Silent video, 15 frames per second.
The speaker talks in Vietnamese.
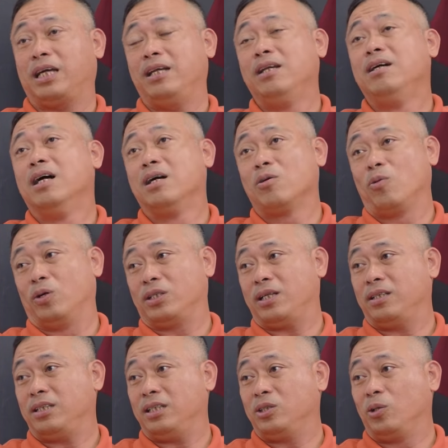cái lương của
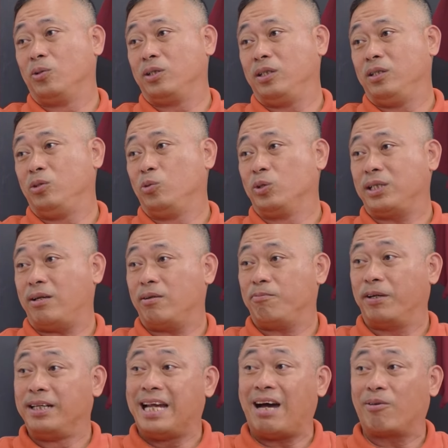Jadon Sancho thì dù sao nó
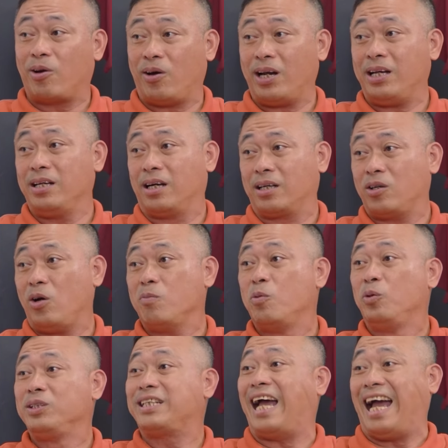phần nào đó đã được
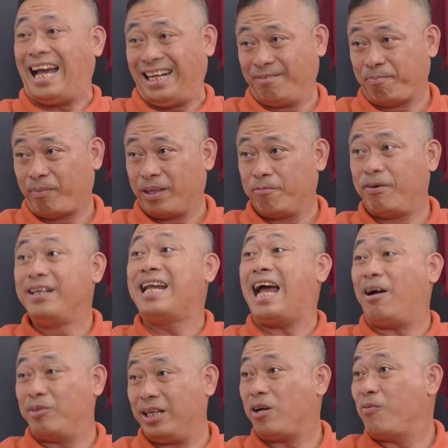Dortmund trả, phần
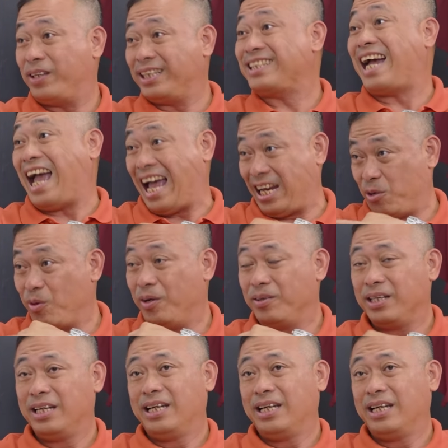nào nhé, không phải tất cả, đúng không?